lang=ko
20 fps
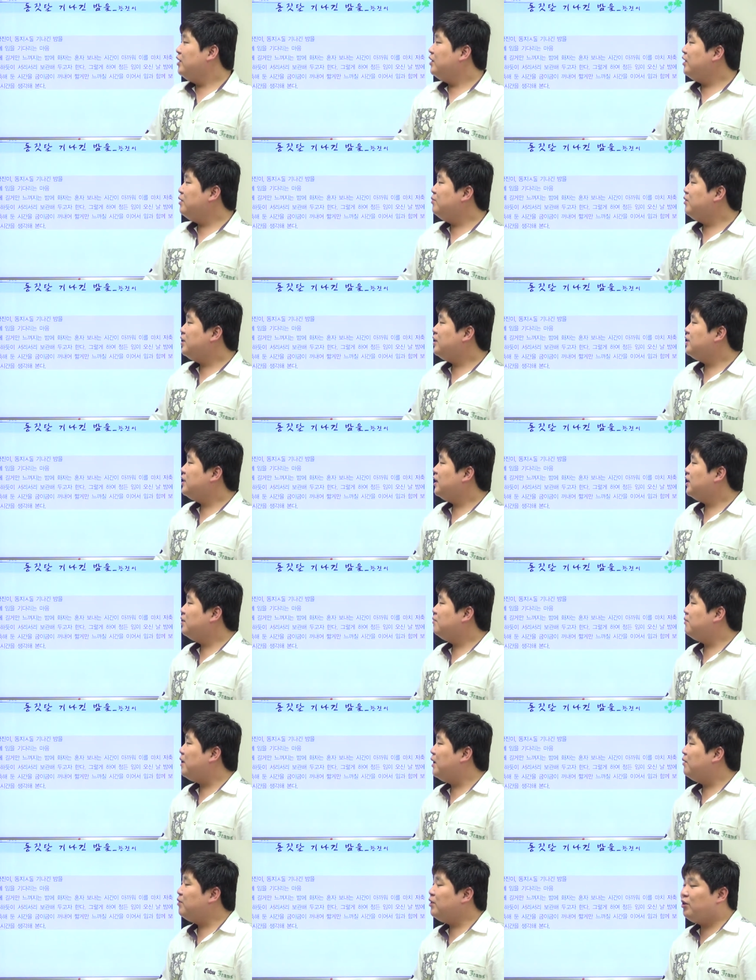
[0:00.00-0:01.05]
님을 기다리는
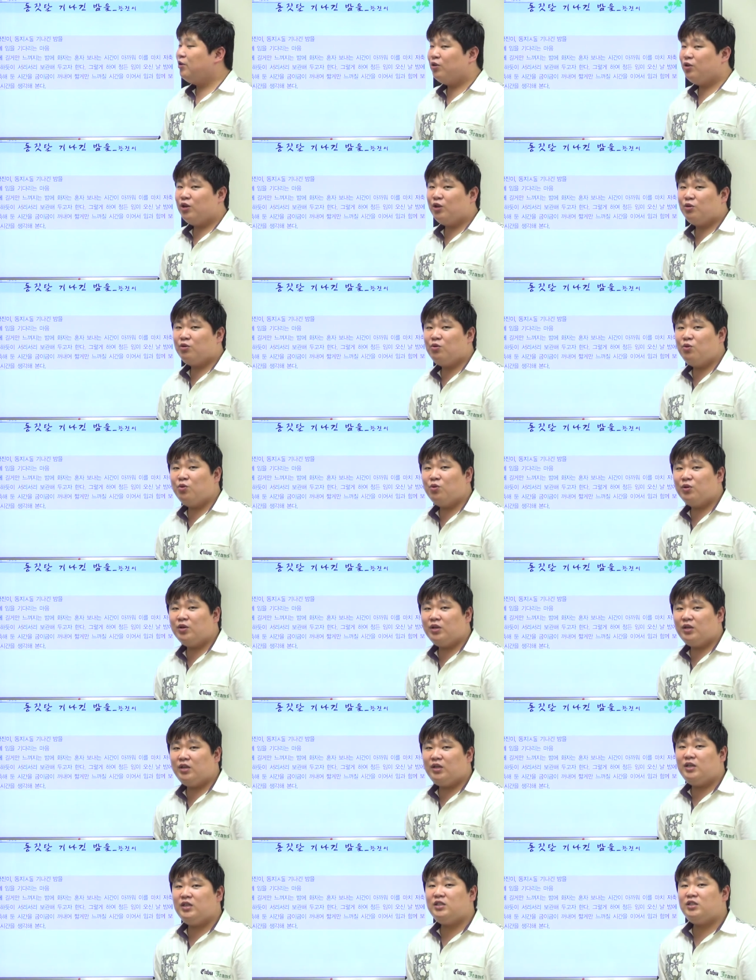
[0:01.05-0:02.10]
마음이 드러나
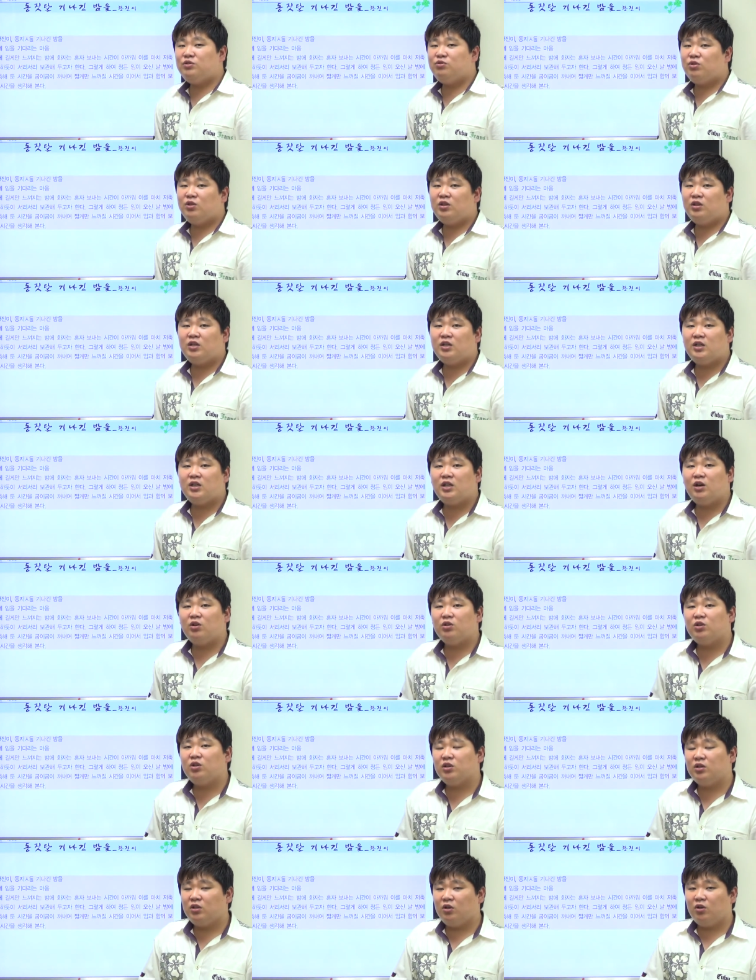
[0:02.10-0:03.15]
있고 이 시조엔 특히나
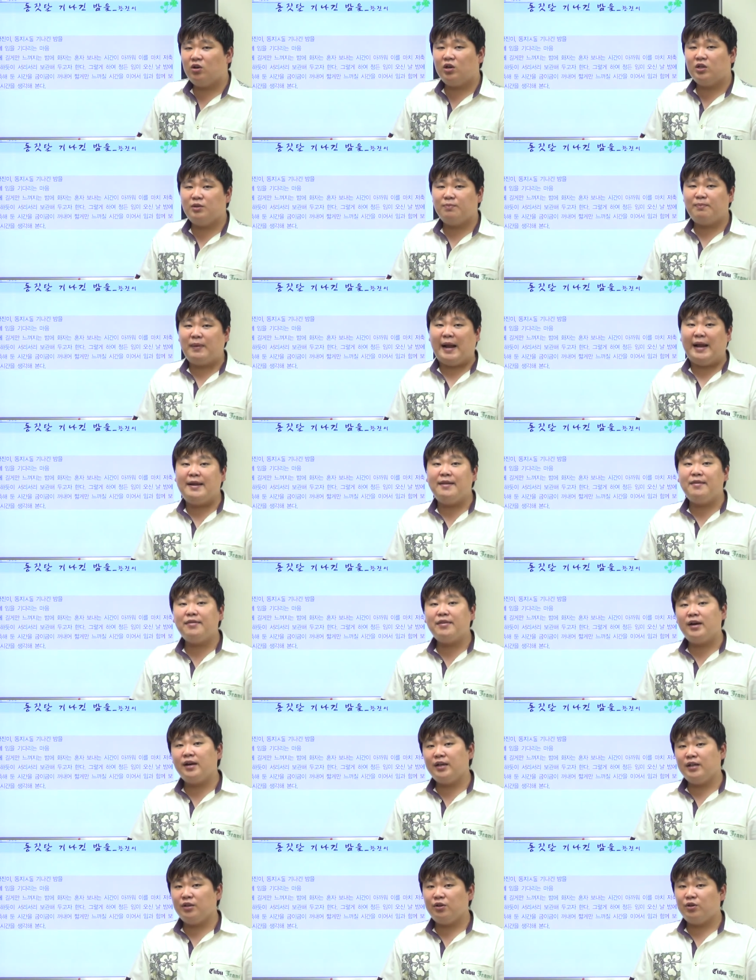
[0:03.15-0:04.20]
어떤 여러 가지
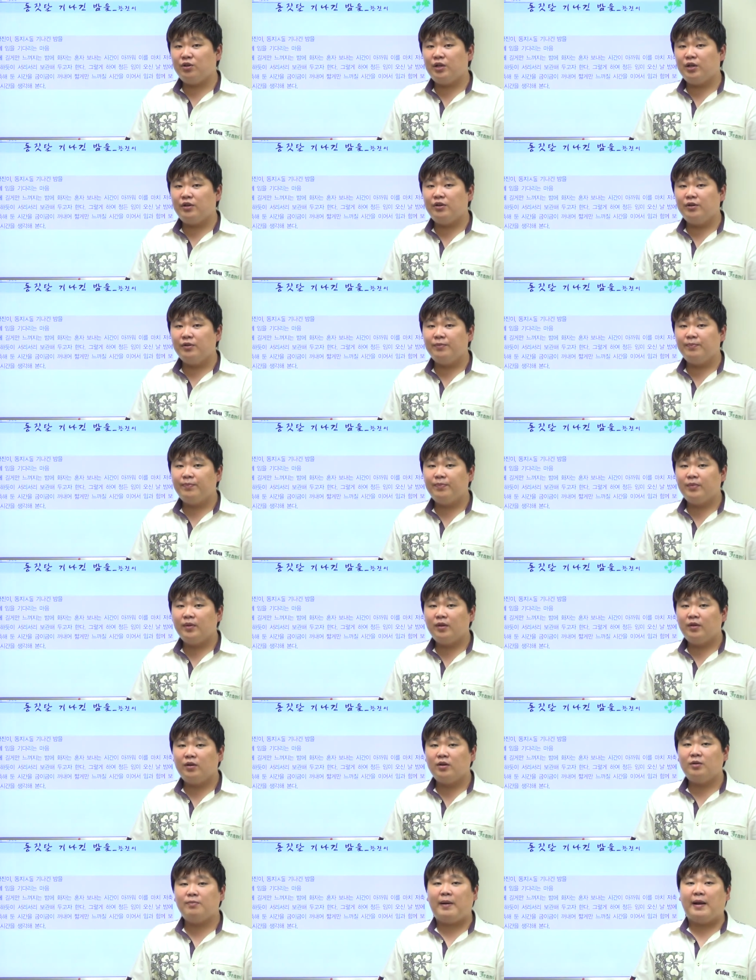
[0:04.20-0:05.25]
발상이 드러나요.
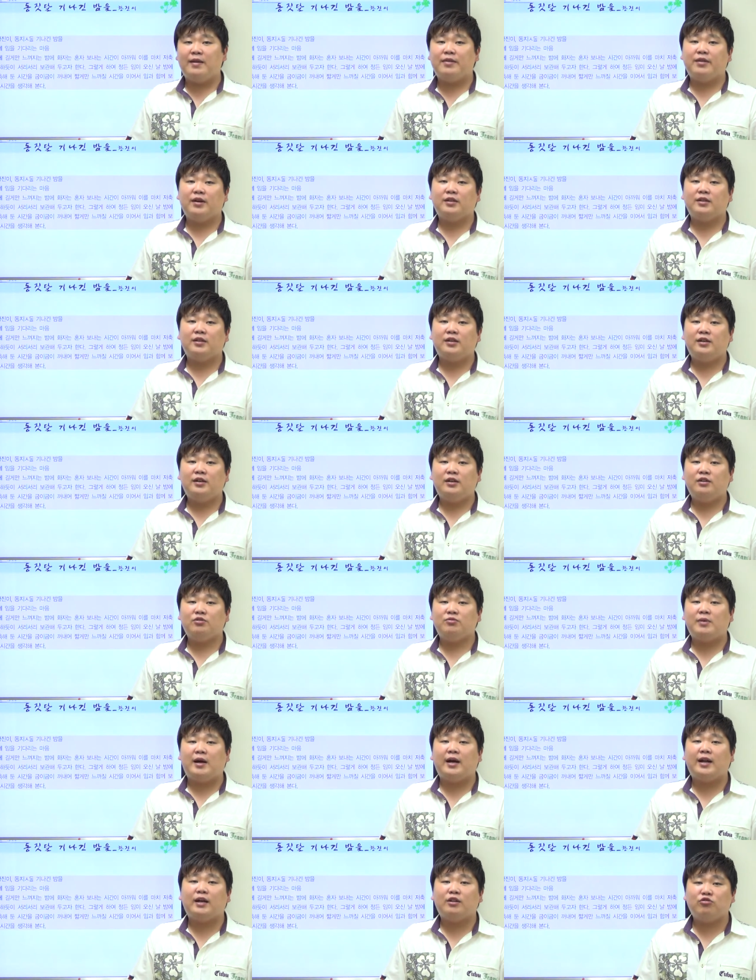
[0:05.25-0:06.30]
그 발상들을 좀
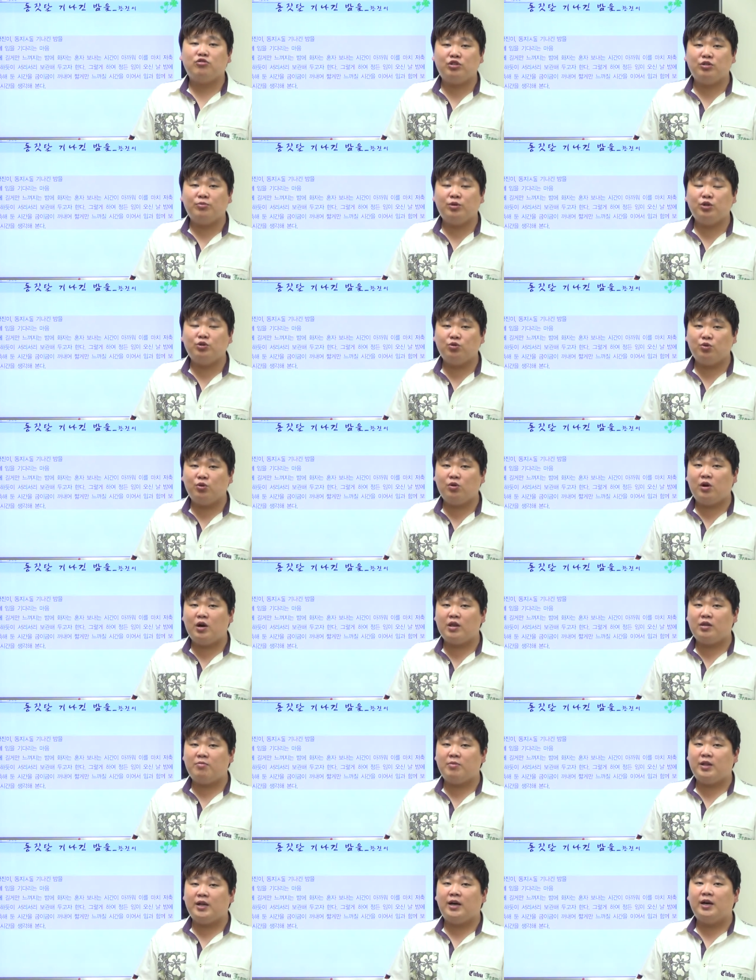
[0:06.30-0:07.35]
알아두시면 좋을 것
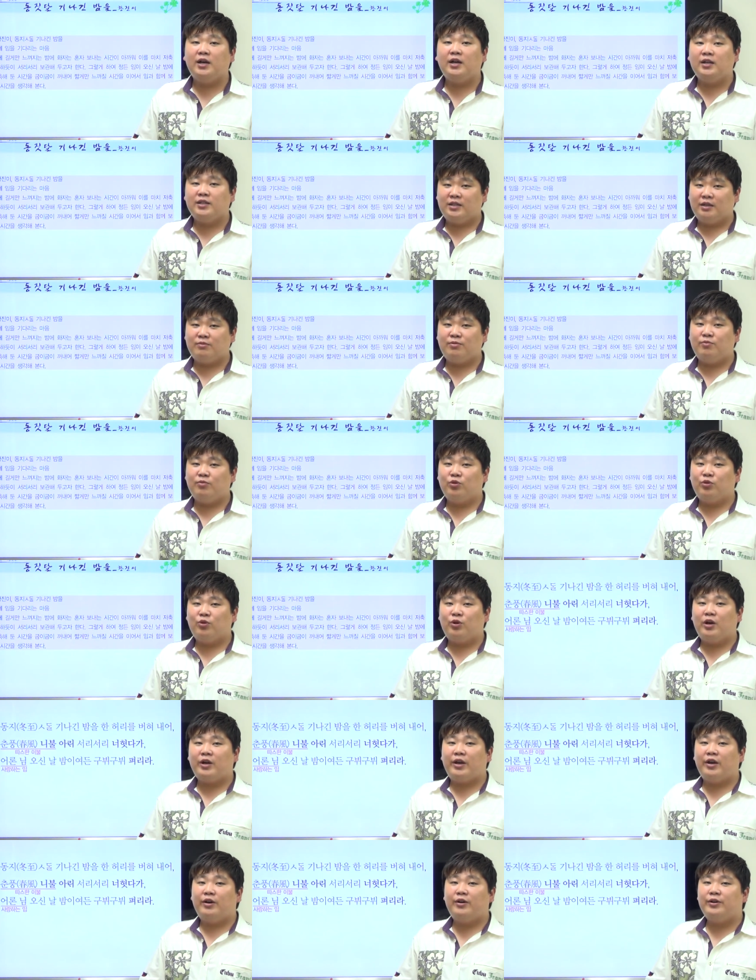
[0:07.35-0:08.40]
같습니다. 작품 보도록
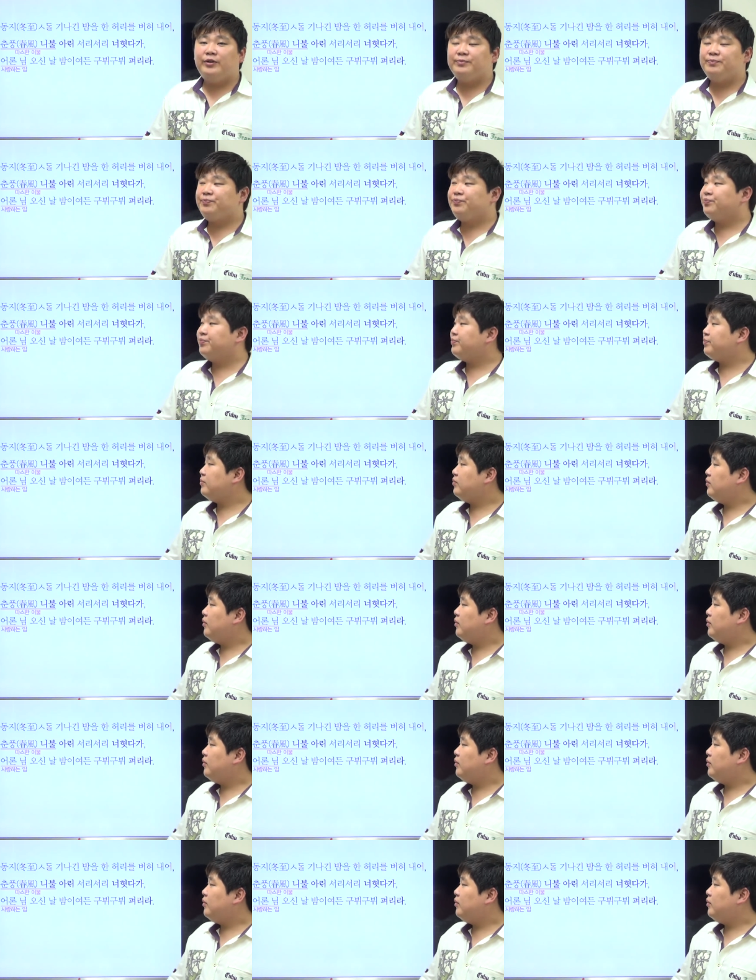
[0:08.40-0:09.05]
할게요.